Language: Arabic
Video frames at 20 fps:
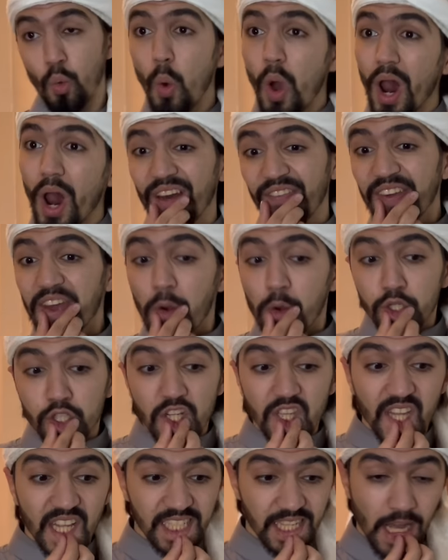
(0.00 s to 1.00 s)
والله فيها وجهه
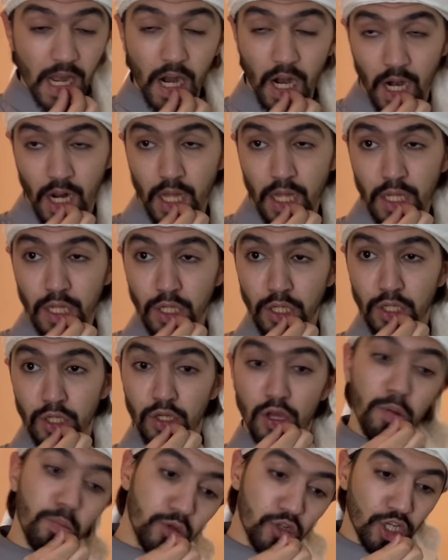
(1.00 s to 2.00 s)
نظر
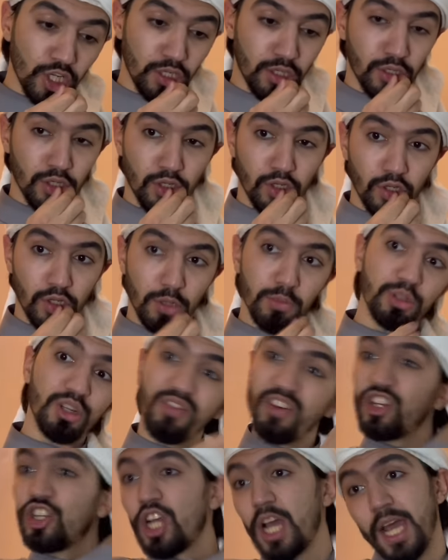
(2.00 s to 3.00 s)
امشي امشي
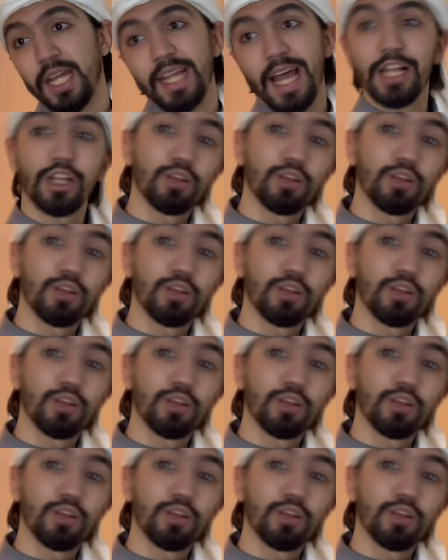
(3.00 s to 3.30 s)
فرجيها تحت